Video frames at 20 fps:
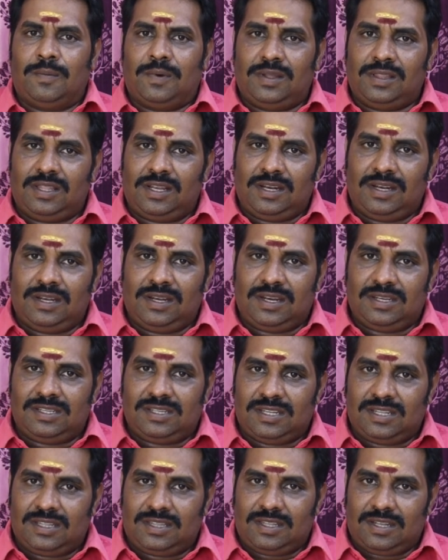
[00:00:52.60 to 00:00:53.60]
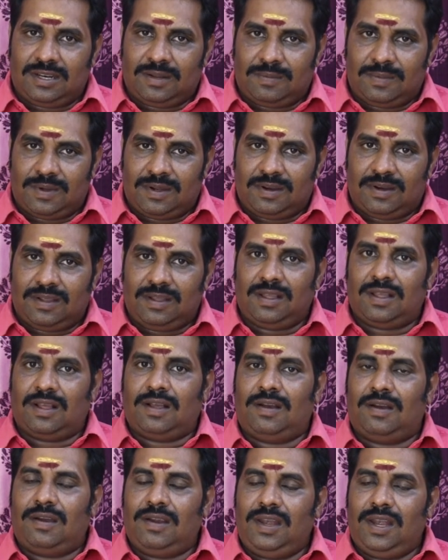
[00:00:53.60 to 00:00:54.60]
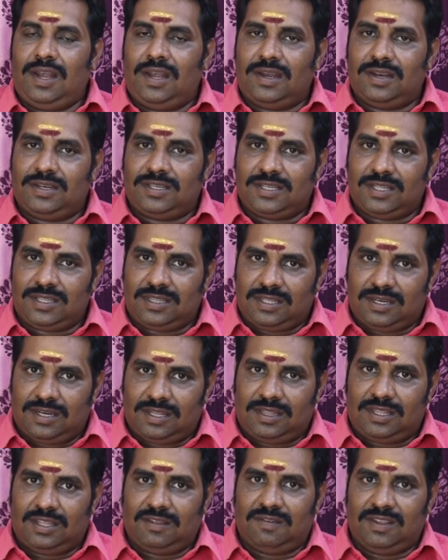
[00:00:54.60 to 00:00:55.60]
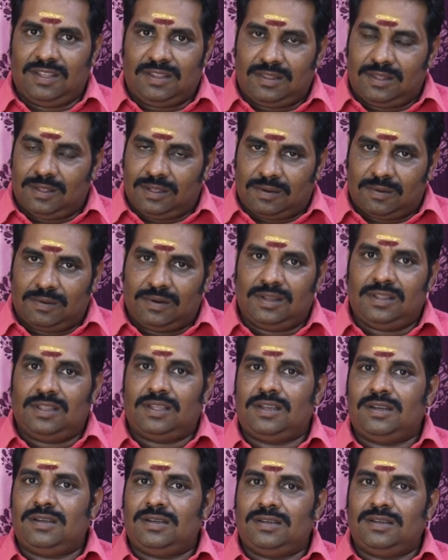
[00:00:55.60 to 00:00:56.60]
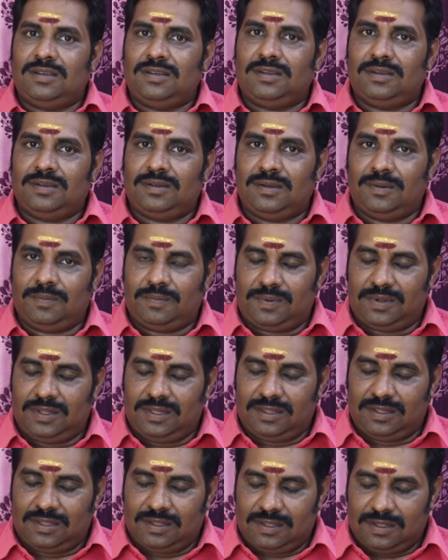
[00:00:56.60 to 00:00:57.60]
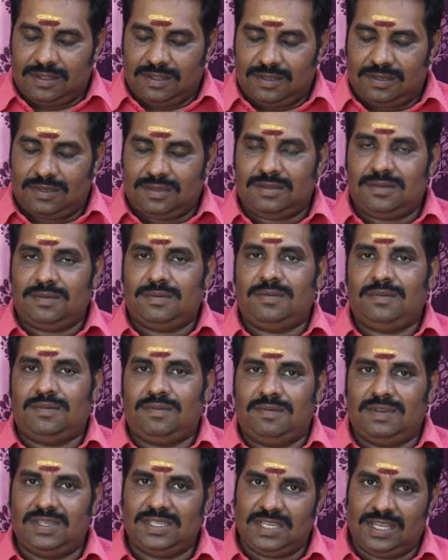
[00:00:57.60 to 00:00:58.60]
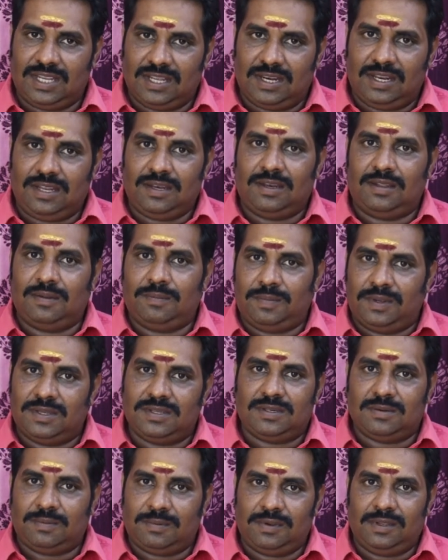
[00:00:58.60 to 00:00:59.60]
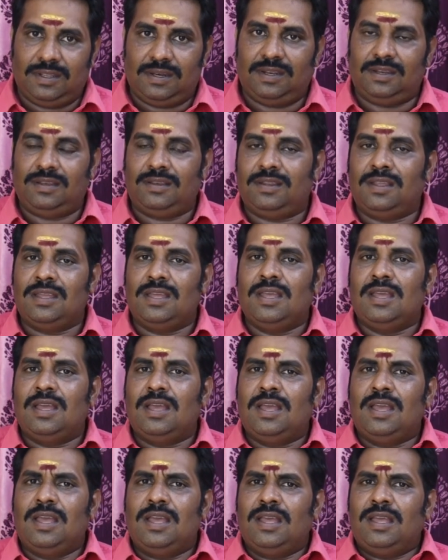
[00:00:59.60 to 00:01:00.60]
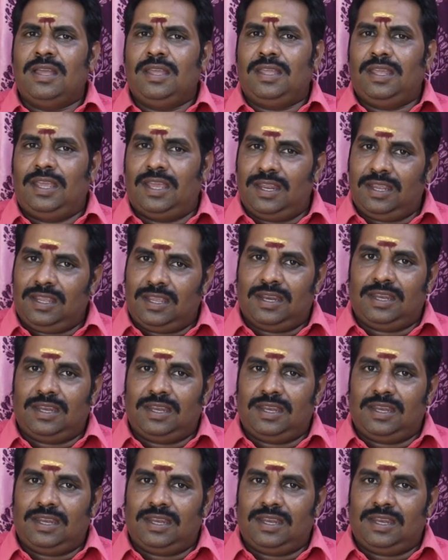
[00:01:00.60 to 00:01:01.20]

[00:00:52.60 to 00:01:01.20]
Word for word: முதல் நட்சத்திரமான ஆயுள் நட்சத்திரத்தை வைத்து கொண்டு தான் இப்போ இந்த விஷயங்களை நான் பேச போகிறேன் ஏன்